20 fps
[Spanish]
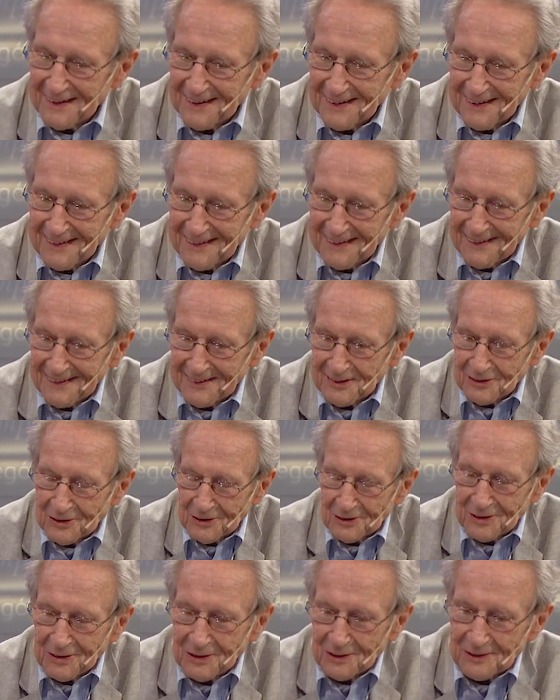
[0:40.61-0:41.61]
Y
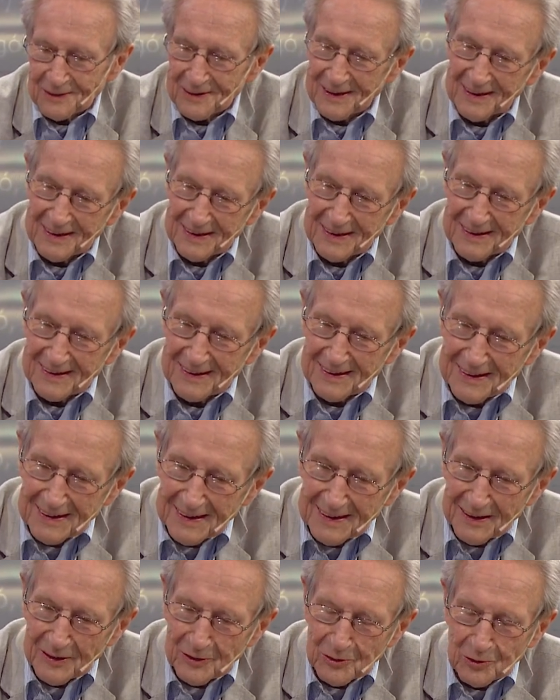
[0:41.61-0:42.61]
yo creo de que
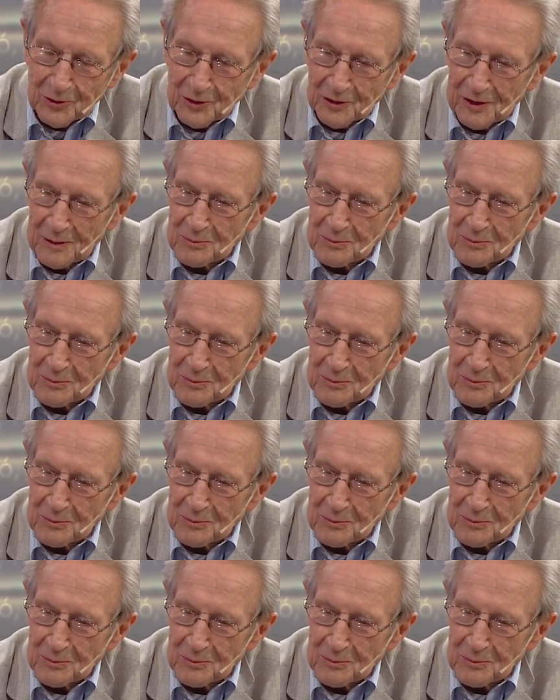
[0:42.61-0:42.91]
el error